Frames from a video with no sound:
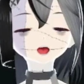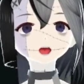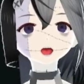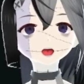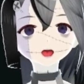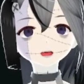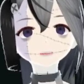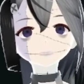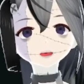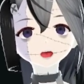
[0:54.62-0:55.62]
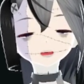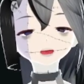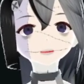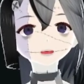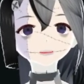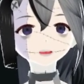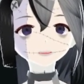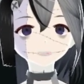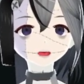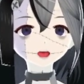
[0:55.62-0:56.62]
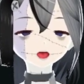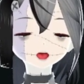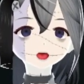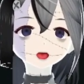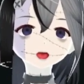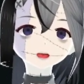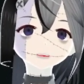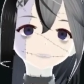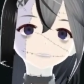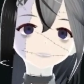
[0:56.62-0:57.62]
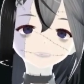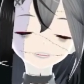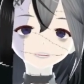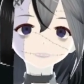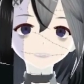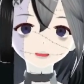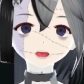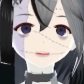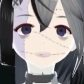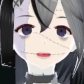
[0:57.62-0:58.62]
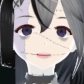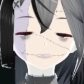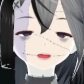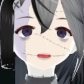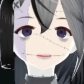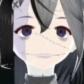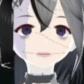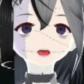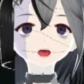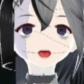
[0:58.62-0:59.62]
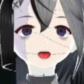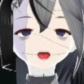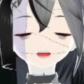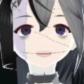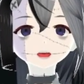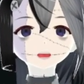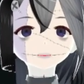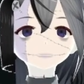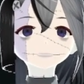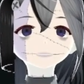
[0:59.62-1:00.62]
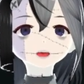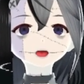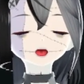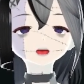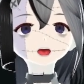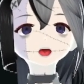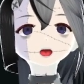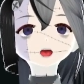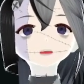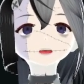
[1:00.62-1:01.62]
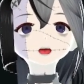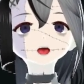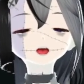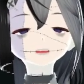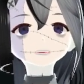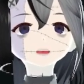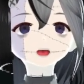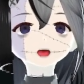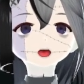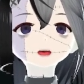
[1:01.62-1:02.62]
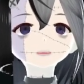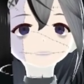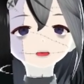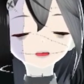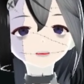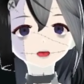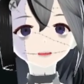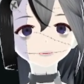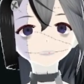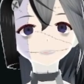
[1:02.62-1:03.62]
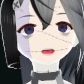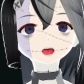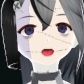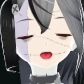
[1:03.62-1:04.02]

で、どうしても白タンって、プレーンズウォーカーの処理がめんどくさくて、除去もインスタントだけでそんなたくさん取れるわけじゃないってことで、そこに地ならし